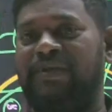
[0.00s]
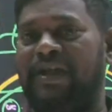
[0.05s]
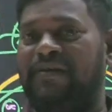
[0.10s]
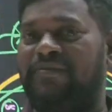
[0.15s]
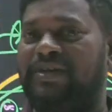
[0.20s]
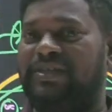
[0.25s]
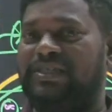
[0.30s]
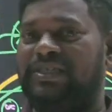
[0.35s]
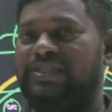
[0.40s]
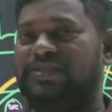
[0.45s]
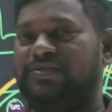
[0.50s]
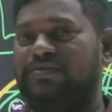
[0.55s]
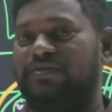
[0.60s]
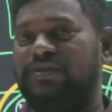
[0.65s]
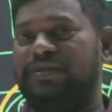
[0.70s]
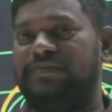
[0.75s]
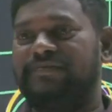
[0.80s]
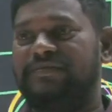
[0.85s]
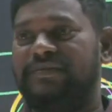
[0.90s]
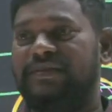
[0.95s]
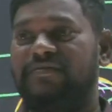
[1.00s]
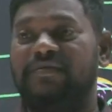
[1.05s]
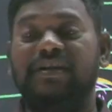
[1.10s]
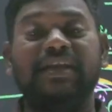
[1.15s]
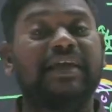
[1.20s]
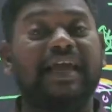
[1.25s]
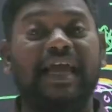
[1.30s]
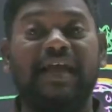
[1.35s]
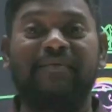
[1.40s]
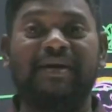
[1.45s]
ఆ ఫ్లవర్ తీసుకుంది
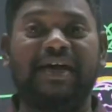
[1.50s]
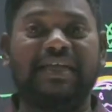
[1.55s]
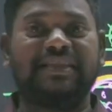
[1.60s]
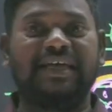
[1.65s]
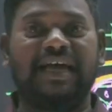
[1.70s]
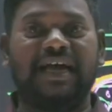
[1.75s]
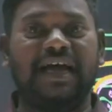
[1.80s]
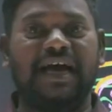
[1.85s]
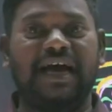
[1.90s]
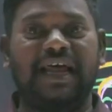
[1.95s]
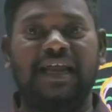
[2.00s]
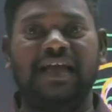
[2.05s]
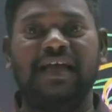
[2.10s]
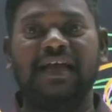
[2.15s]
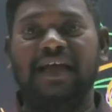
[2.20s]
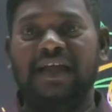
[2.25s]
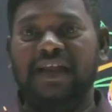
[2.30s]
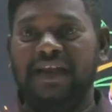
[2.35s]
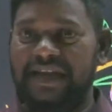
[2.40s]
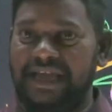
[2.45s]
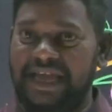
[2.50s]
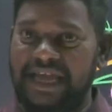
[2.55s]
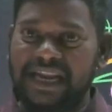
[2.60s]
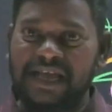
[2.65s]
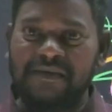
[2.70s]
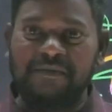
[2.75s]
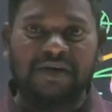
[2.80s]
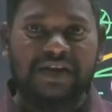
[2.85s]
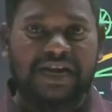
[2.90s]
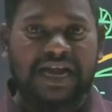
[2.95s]
వీనికి ఏం అర్థం కాలే
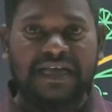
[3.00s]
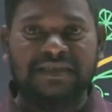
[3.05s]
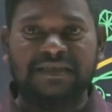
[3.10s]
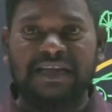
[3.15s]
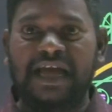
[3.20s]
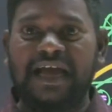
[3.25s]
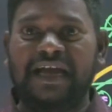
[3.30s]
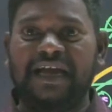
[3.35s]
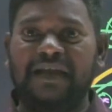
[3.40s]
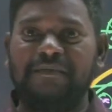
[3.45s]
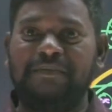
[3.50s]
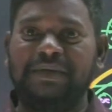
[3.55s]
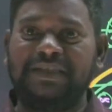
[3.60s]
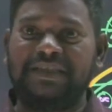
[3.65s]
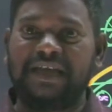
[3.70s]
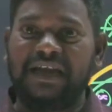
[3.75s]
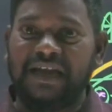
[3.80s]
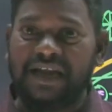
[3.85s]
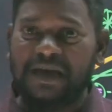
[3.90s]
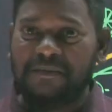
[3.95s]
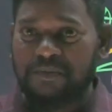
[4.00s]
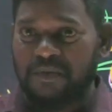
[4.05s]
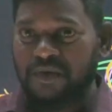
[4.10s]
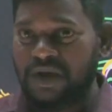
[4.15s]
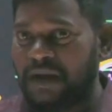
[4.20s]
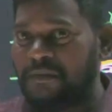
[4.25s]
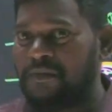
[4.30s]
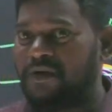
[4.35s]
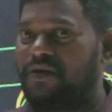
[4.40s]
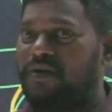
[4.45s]
నేనేమో రాజులా కనిపిస్తలేనా
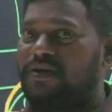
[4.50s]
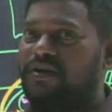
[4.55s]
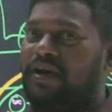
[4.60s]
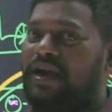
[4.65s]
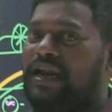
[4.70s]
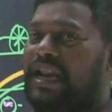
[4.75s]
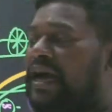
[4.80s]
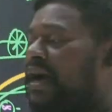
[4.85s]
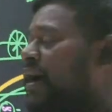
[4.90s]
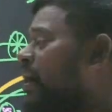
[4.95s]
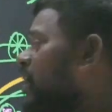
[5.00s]
పూలు ఒక